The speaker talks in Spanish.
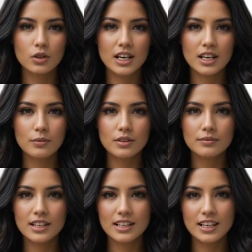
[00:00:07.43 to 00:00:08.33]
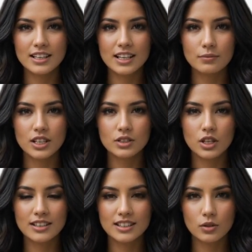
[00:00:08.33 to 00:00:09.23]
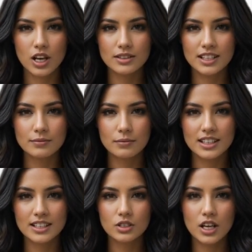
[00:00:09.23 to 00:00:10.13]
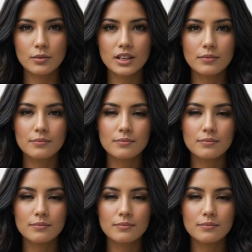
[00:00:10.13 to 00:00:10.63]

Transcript: es su aliada perfecta en el camino hacia una vida más saludable.